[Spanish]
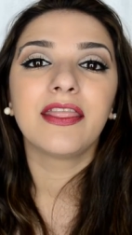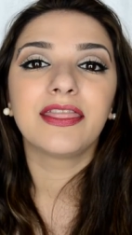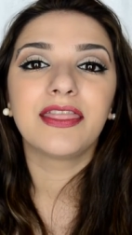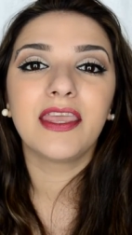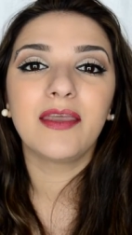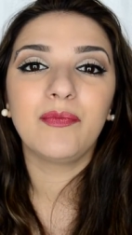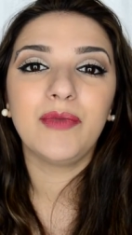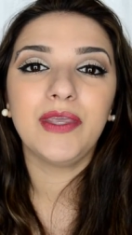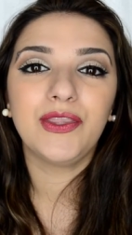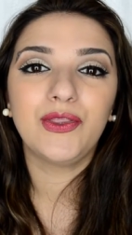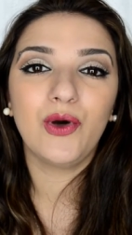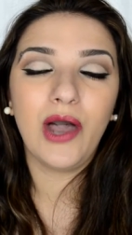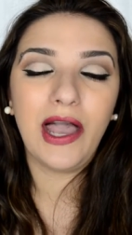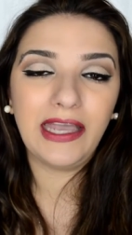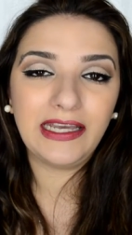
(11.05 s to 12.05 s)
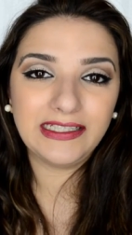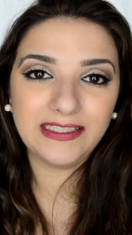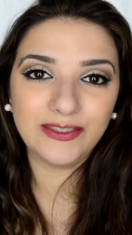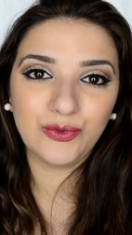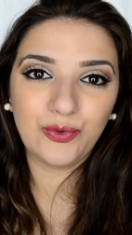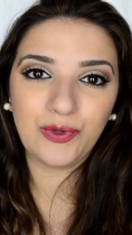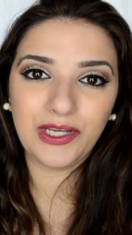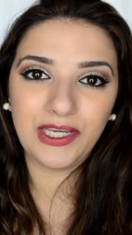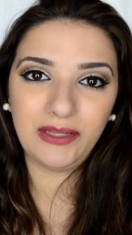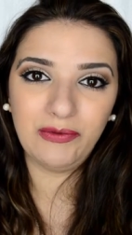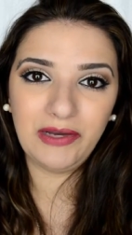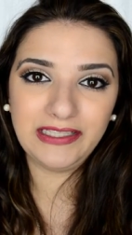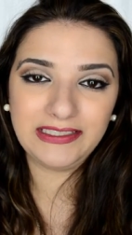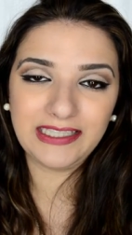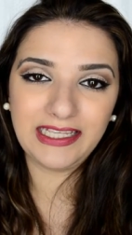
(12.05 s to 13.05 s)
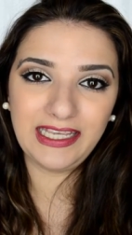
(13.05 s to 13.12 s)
te invito a que te suscribas,